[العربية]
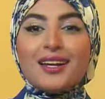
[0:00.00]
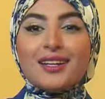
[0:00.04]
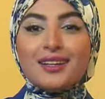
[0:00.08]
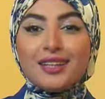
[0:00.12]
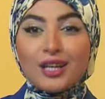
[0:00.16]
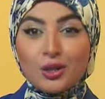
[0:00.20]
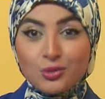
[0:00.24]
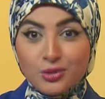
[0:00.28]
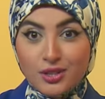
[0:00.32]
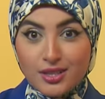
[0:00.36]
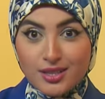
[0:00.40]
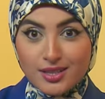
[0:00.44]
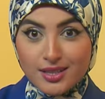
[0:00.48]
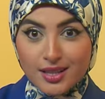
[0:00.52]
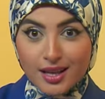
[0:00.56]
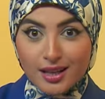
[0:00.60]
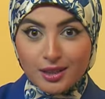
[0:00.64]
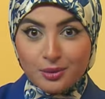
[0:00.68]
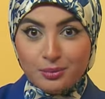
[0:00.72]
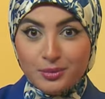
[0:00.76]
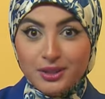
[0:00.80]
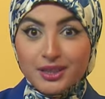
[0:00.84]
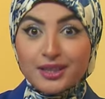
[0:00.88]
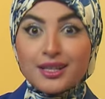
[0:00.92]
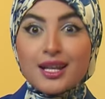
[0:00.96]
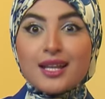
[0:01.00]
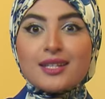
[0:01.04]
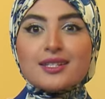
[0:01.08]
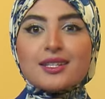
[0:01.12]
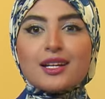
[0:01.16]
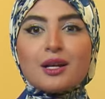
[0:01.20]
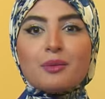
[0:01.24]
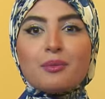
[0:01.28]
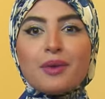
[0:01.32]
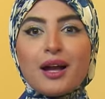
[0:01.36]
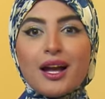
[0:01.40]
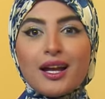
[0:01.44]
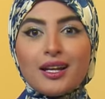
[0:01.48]
لون الصاك
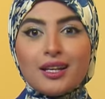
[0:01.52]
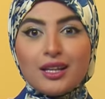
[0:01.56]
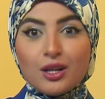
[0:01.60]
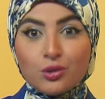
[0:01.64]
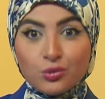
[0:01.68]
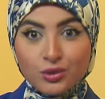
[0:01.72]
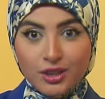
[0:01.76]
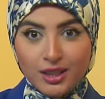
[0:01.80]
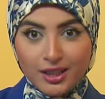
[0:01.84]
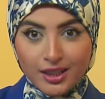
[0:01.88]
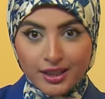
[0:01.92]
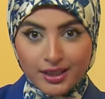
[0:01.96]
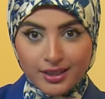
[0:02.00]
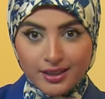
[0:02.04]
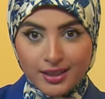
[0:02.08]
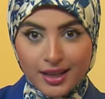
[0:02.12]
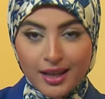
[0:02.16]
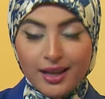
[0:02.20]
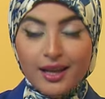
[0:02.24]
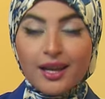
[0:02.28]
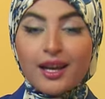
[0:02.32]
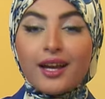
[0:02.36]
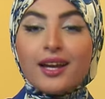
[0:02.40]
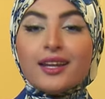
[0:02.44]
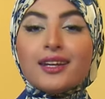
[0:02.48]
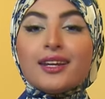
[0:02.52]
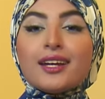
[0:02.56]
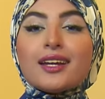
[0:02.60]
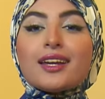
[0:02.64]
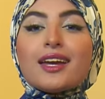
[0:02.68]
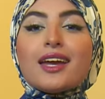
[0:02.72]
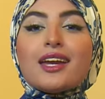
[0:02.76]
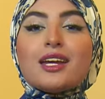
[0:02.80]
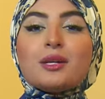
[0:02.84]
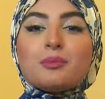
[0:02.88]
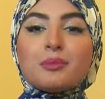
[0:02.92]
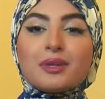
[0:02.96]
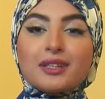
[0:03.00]
متناسق مع لون الحذاء هنا
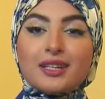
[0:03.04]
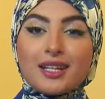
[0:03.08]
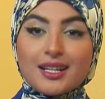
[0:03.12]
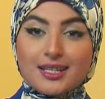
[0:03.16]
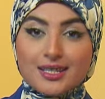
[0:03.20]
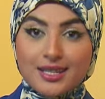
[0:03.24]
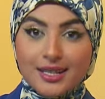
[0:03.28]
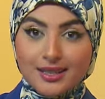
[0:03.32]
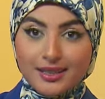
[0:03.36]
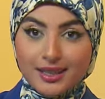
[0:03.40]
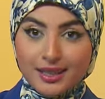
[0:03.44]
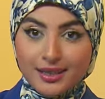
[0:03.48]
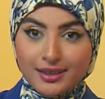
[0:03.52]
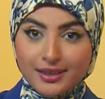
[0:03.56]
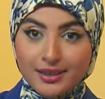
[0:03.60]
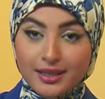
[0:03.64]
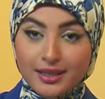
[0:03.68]
كاين مدرستين